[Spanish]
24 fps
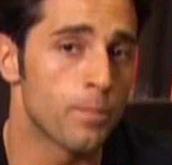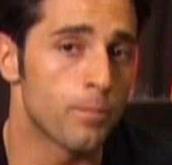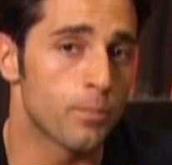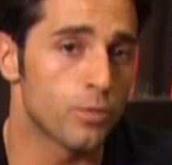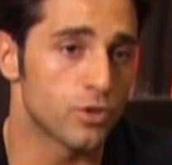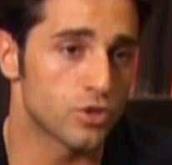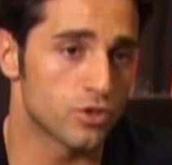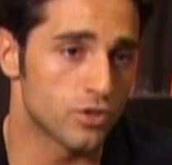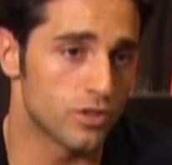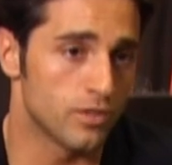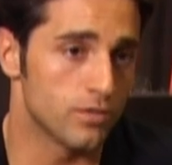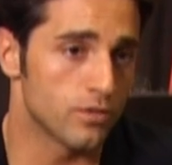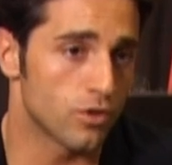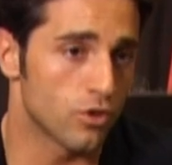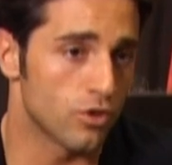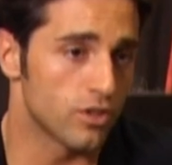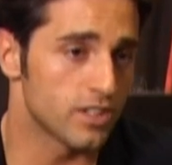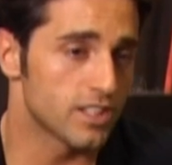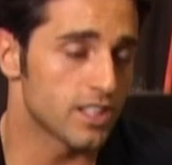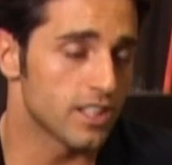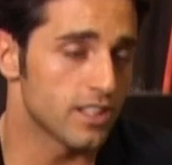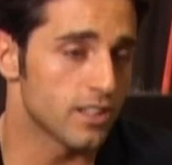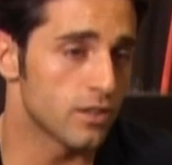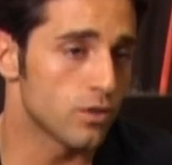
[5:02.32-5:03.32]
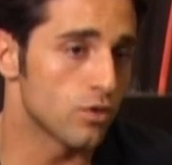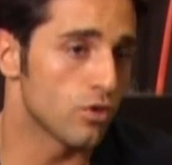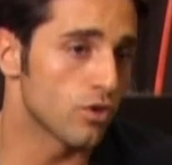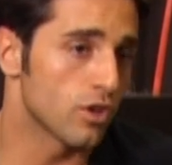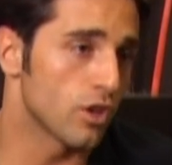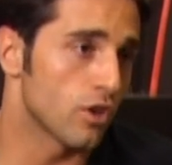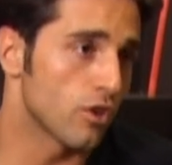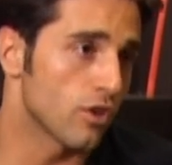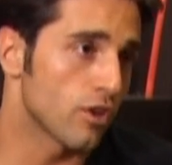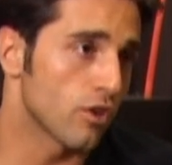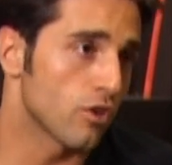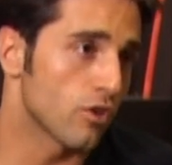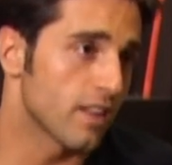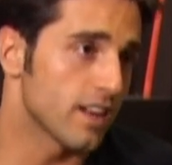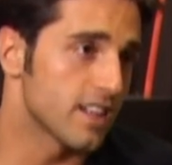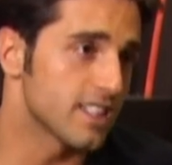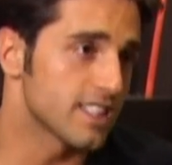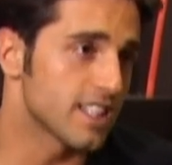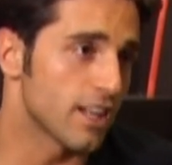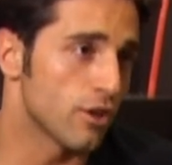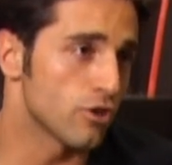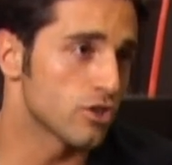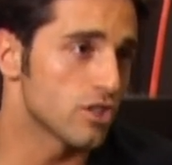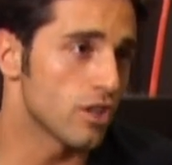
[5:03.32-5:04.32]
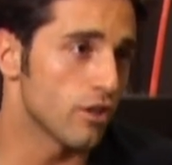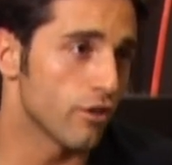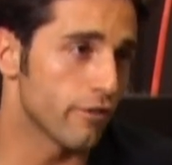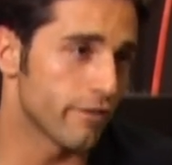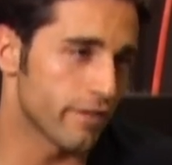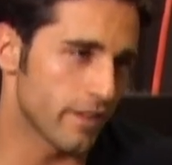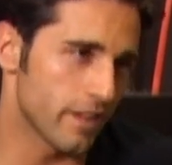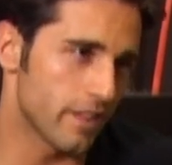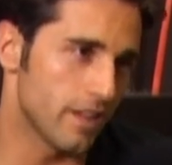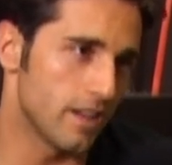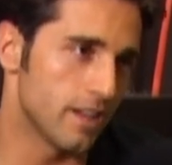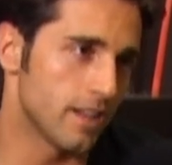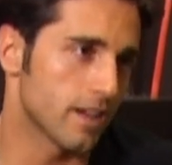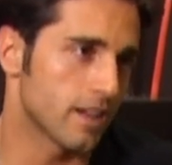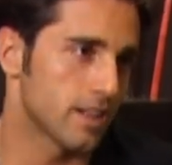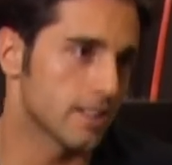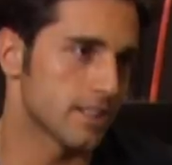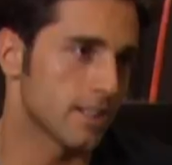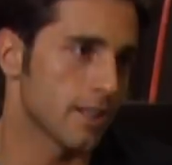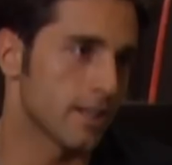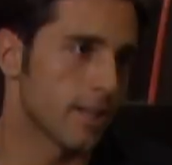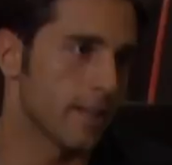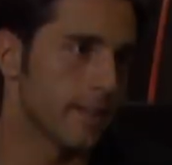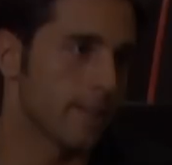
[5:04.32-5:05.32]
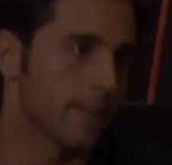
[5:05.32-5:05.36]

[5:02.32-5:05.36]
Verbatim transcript: pues con este título quiero recordarles que no ha sido fácil llegar hasta aquí.